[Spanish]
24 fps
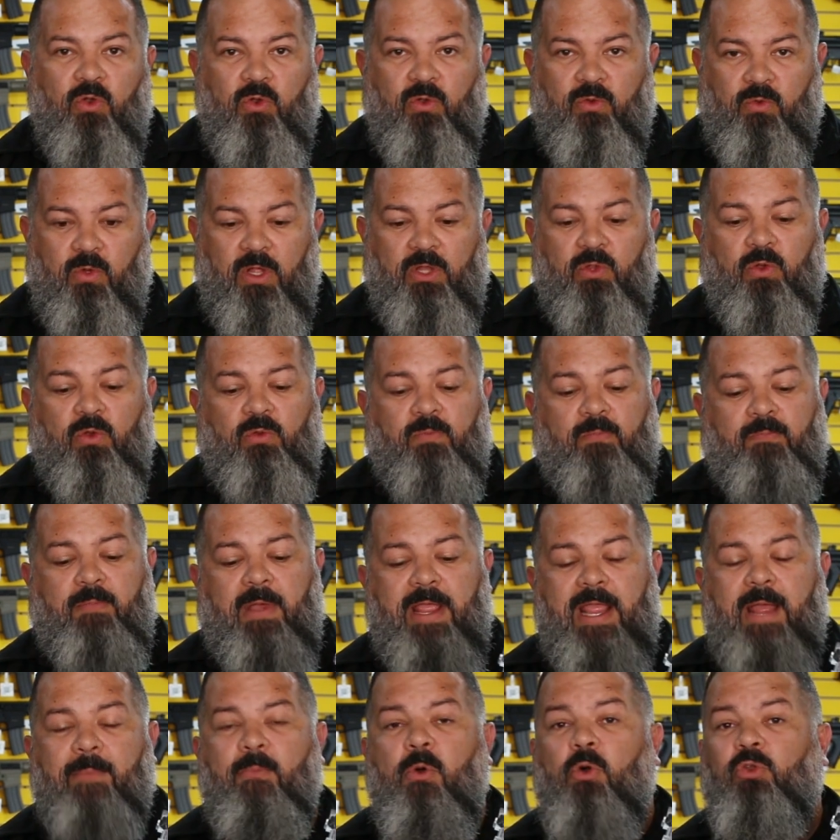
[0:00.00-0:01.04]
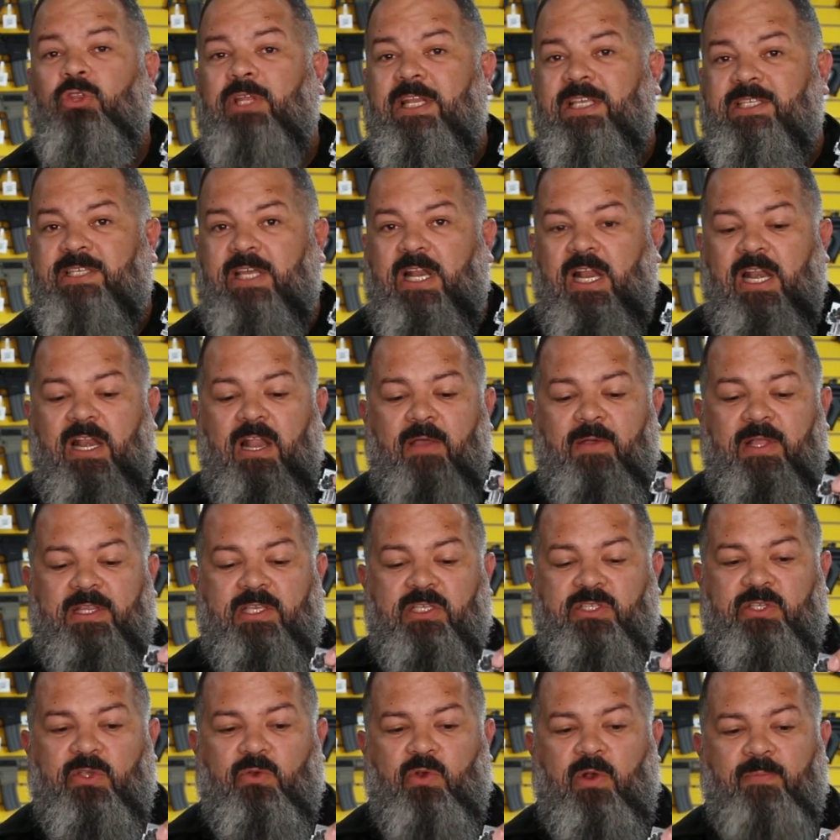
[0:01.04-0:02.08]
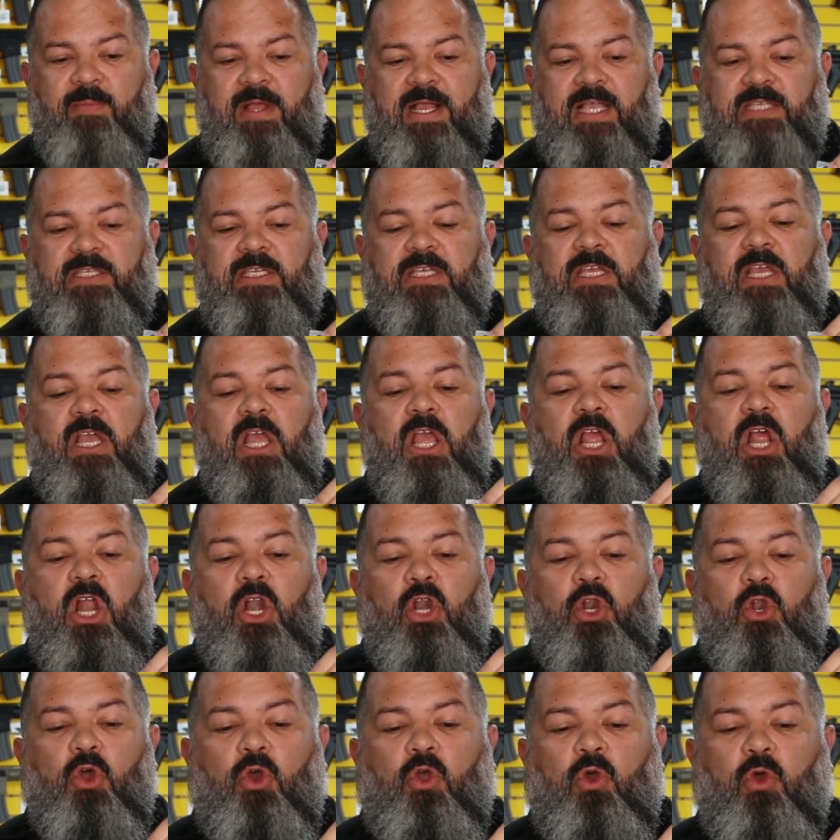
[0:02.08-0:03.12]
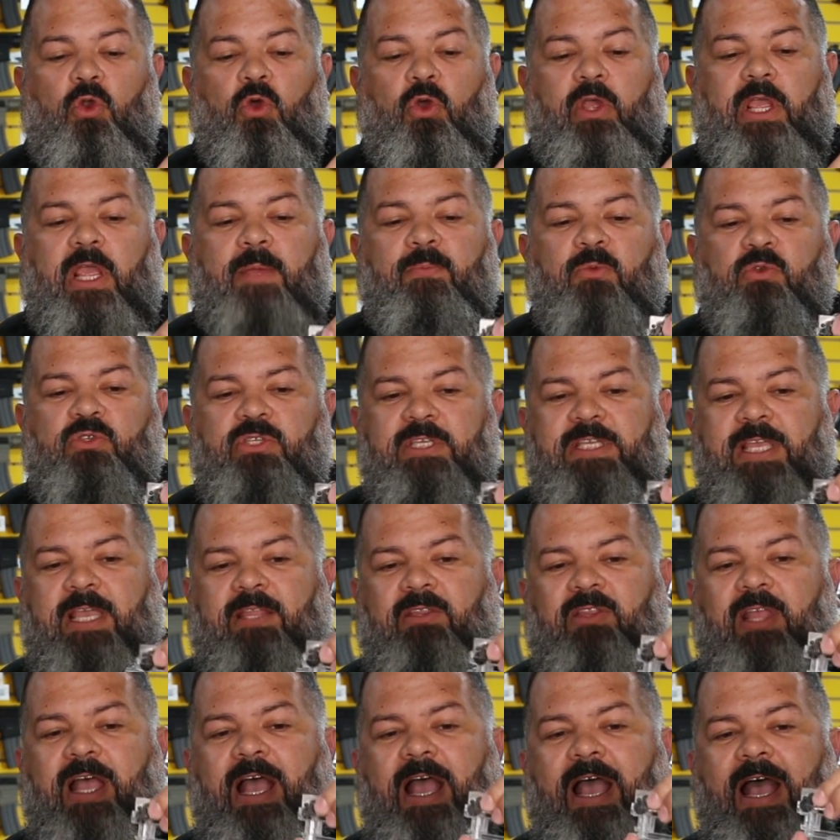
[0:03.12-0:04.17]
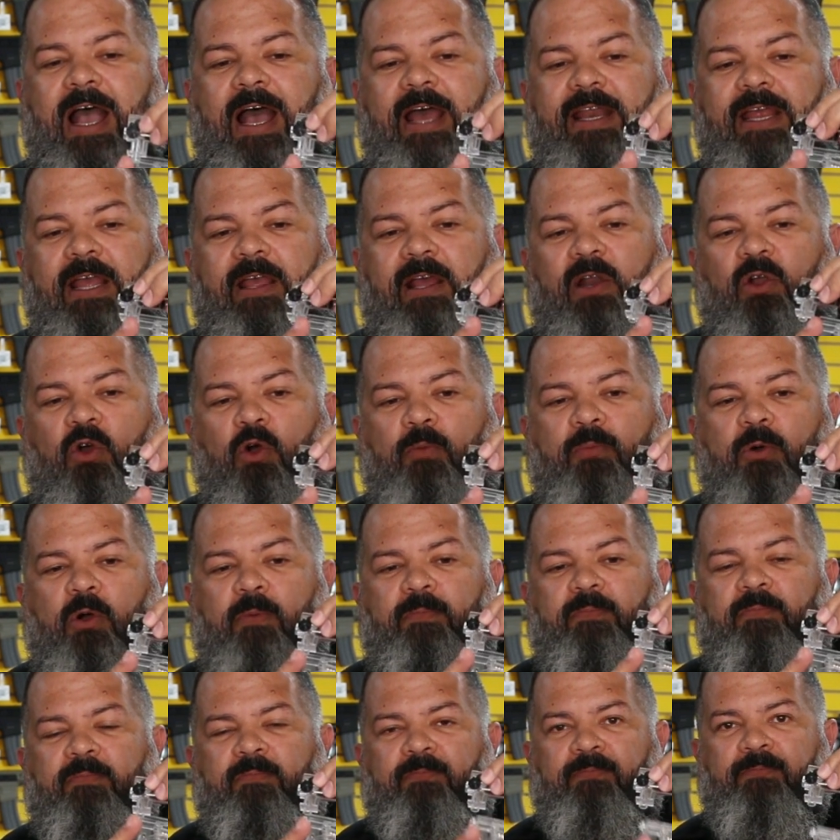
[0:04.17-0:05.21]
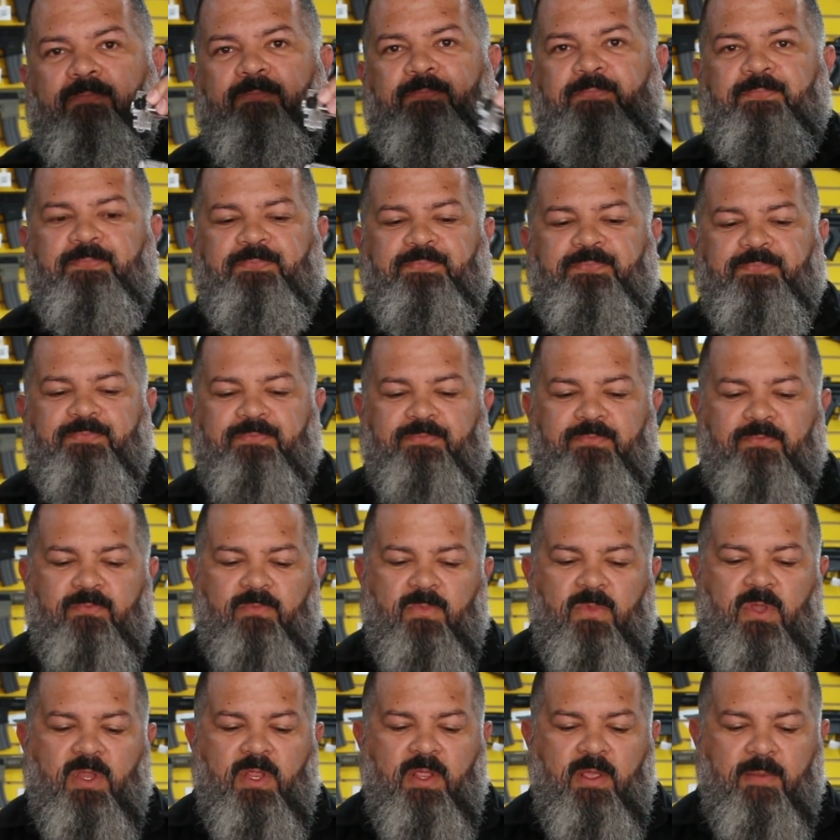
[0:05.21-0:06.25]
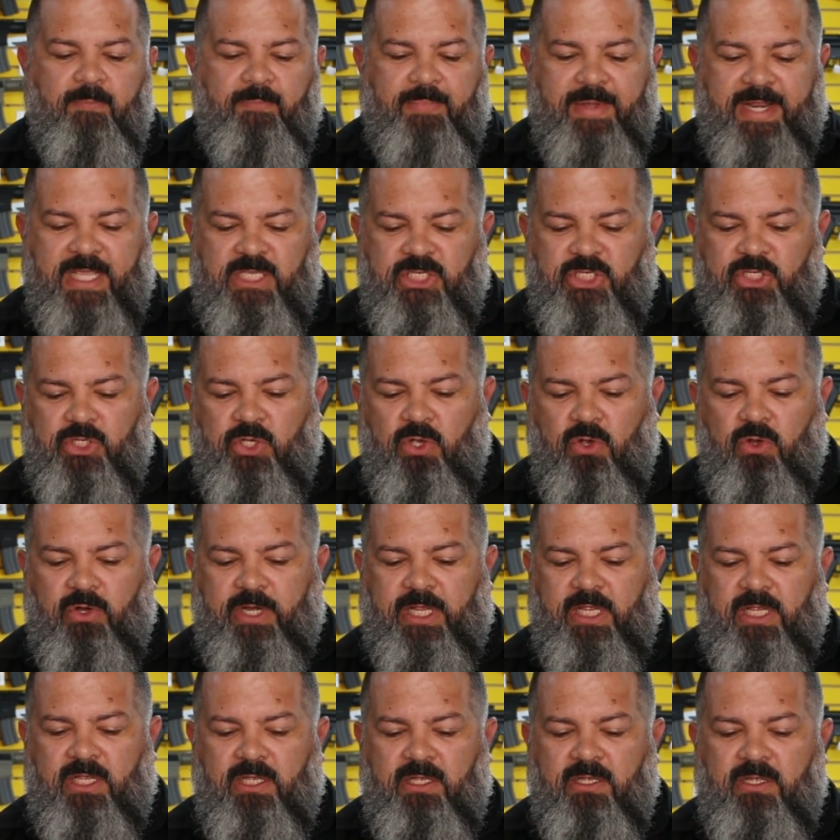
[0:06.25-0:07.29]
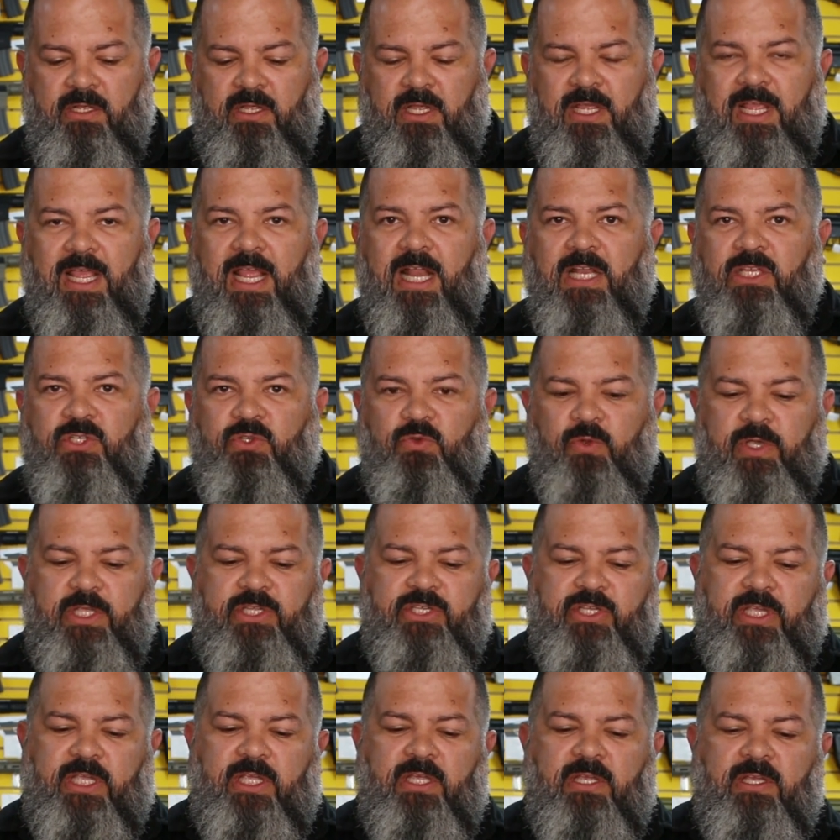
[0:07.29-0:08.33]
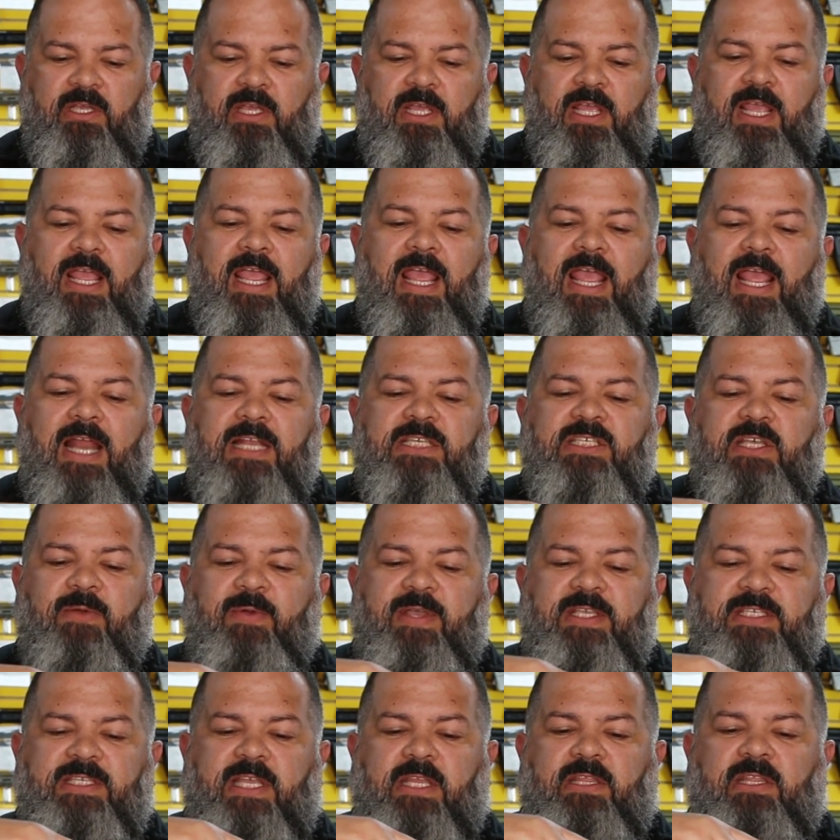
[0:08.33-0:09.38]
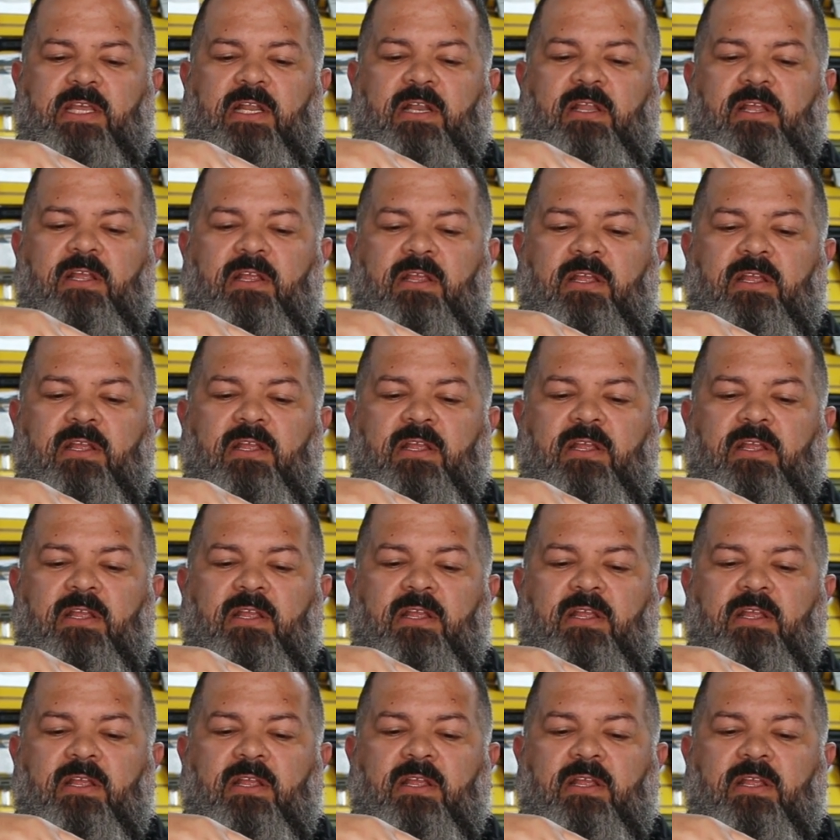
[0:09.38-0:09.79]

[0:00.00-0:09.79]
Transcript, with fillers: lo, cuando vayamos a utilizar el abastecedor o el magazine, lo coloquemos y esta área del hop-up presione el switch, él se va a encender.